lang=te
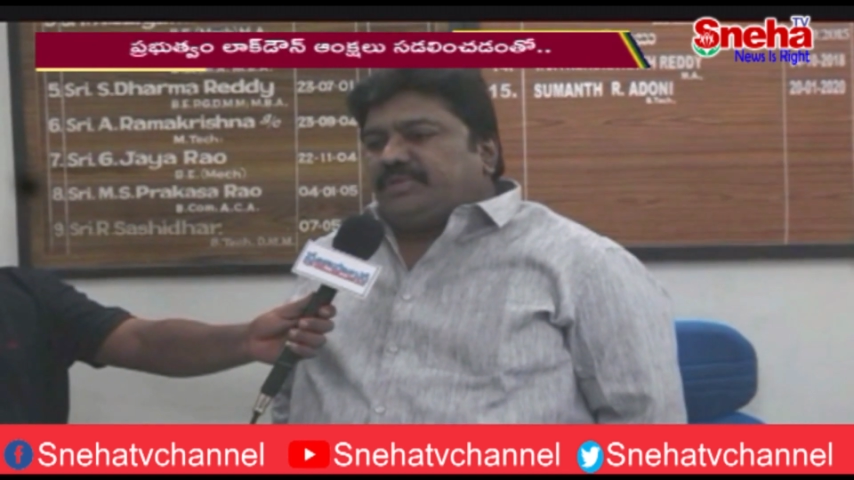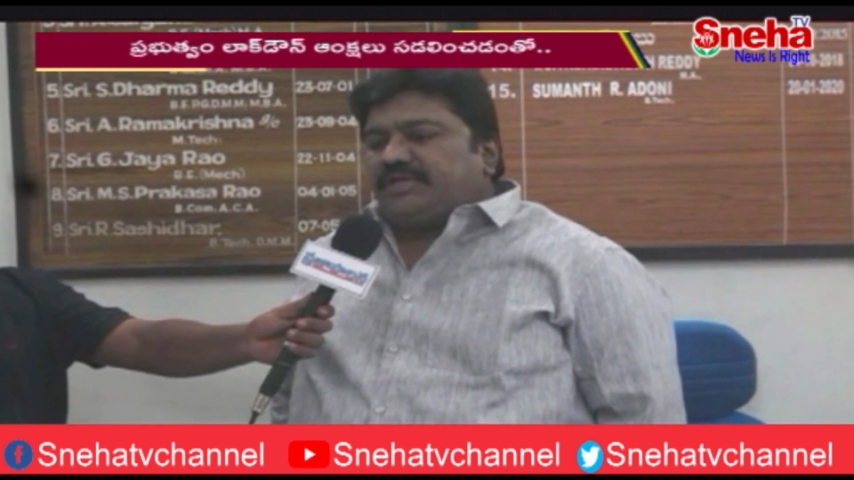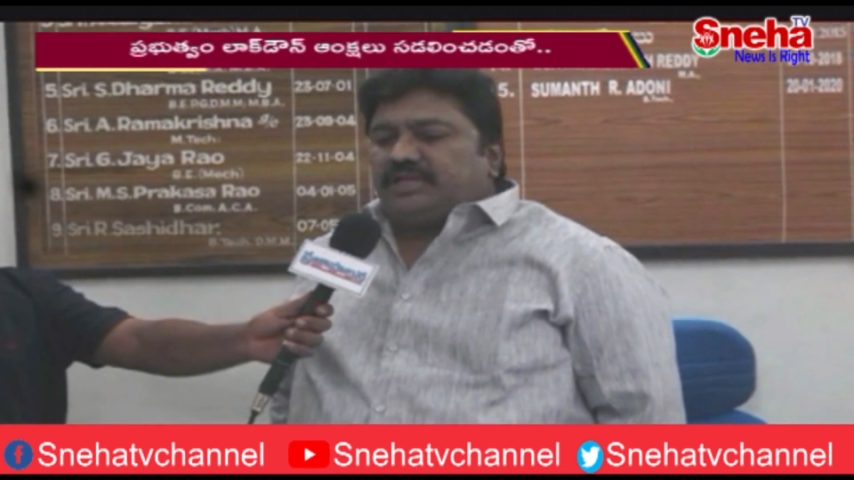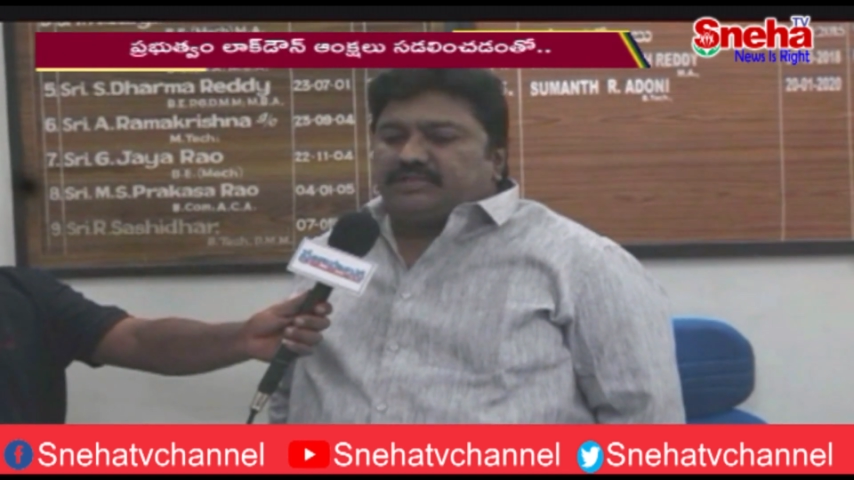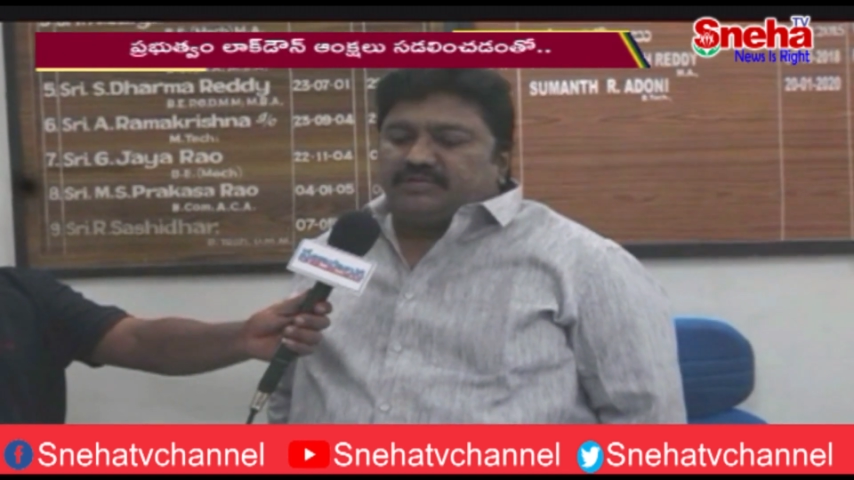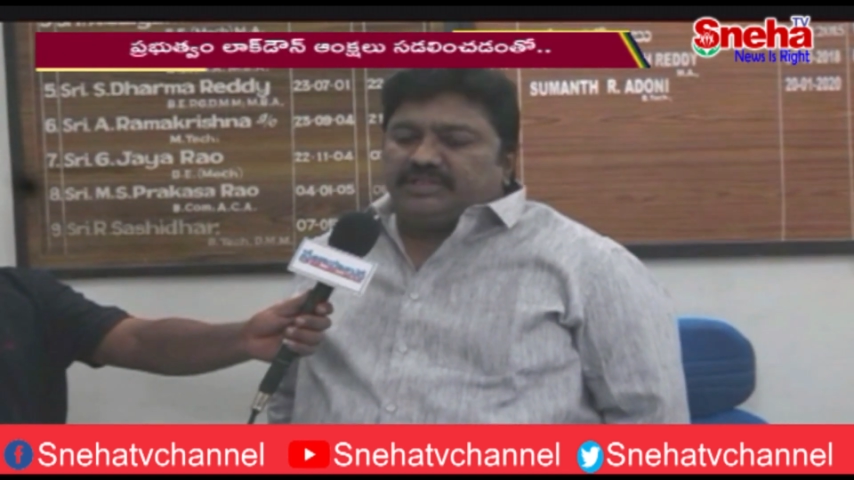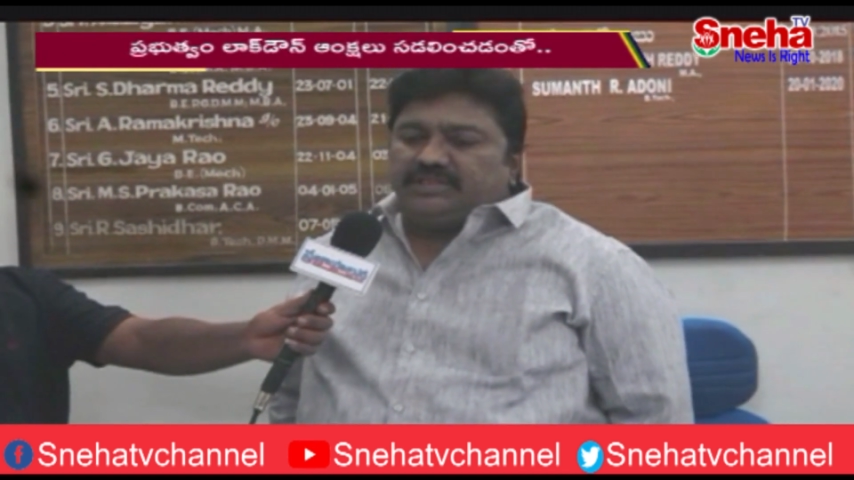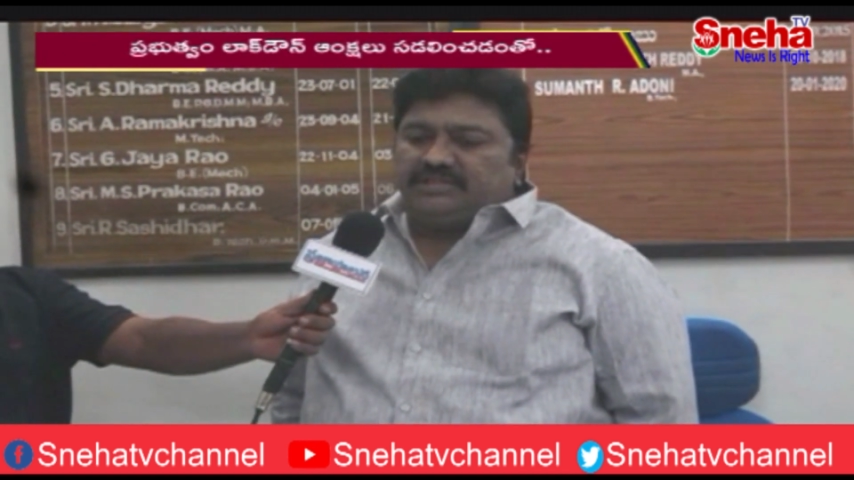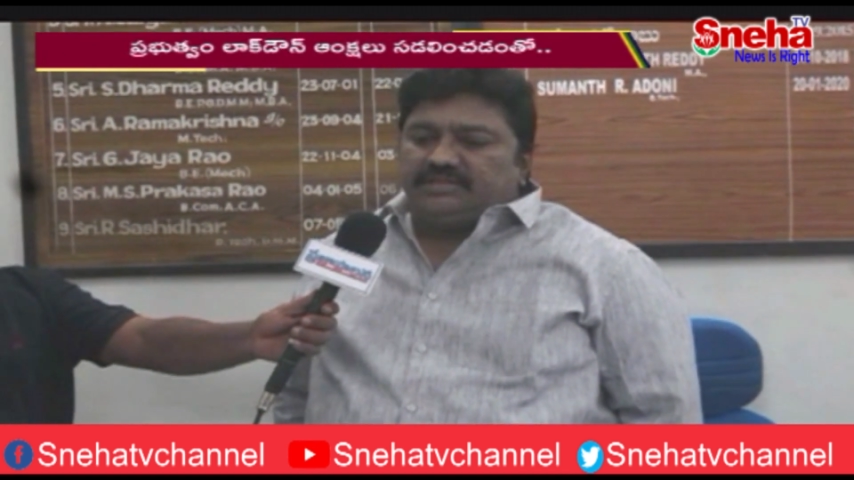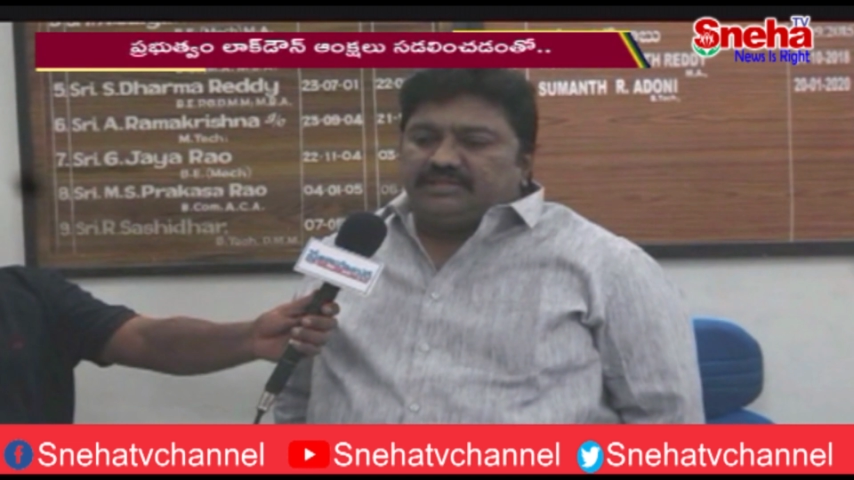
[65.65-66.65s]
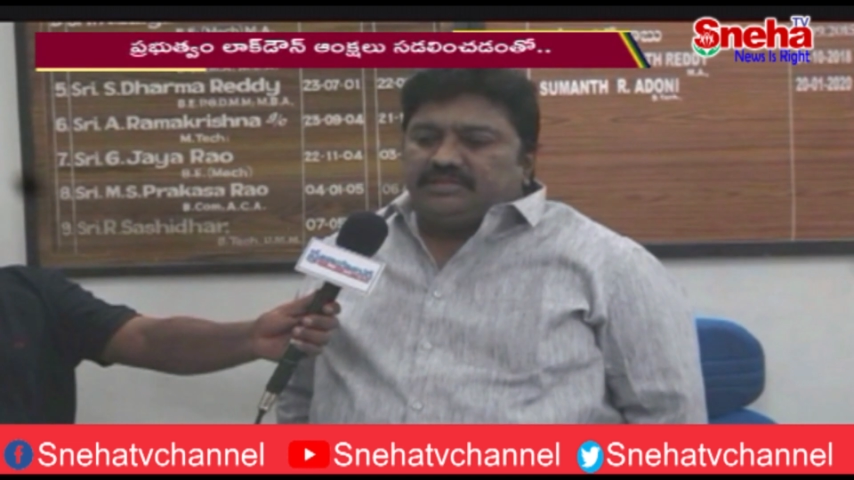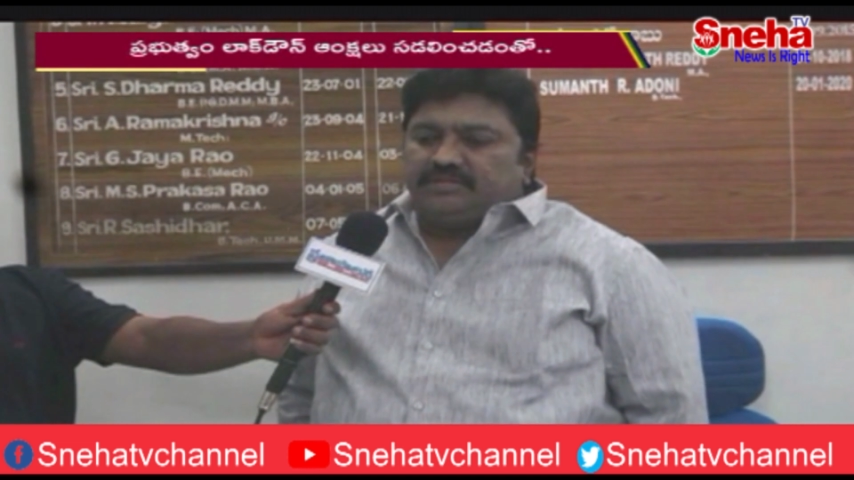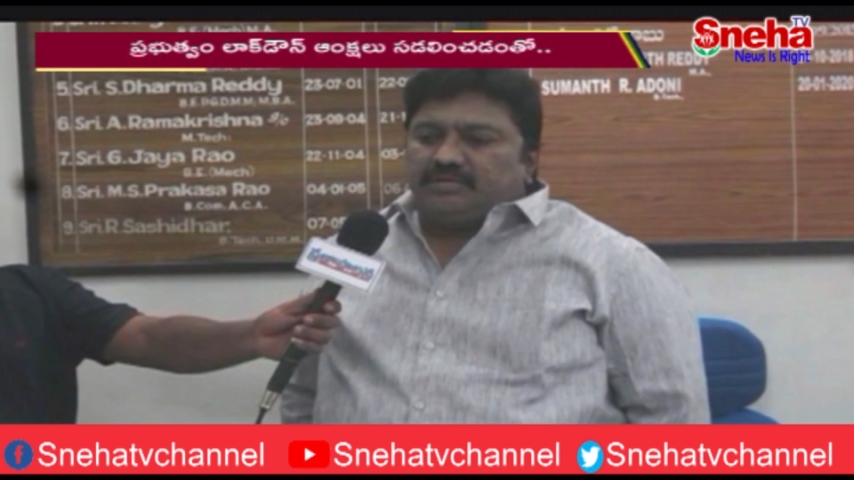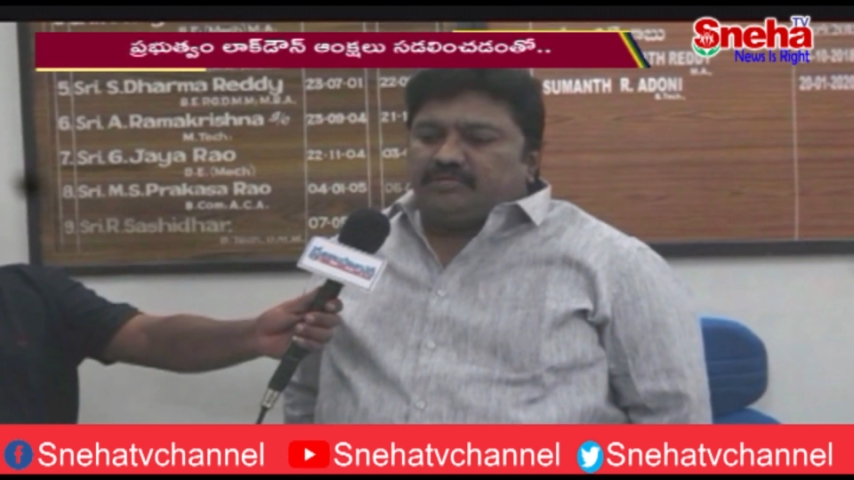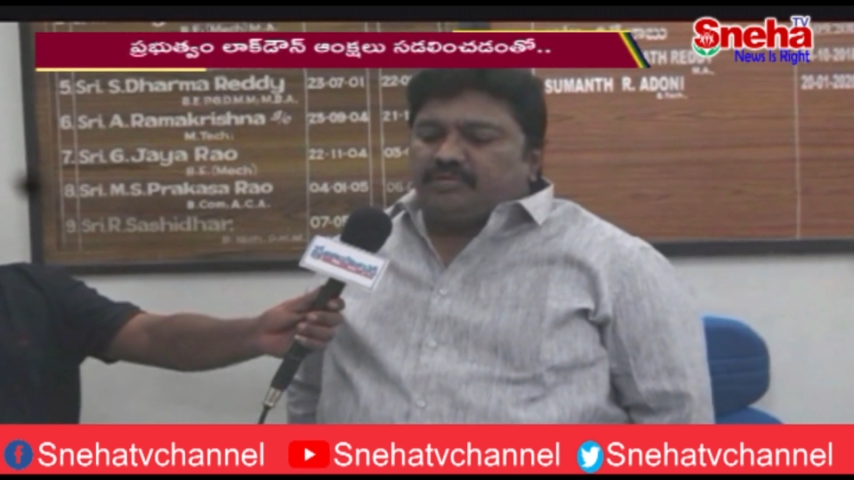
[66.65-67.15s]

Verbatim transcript: పెట్టాల్సి ఉంది సో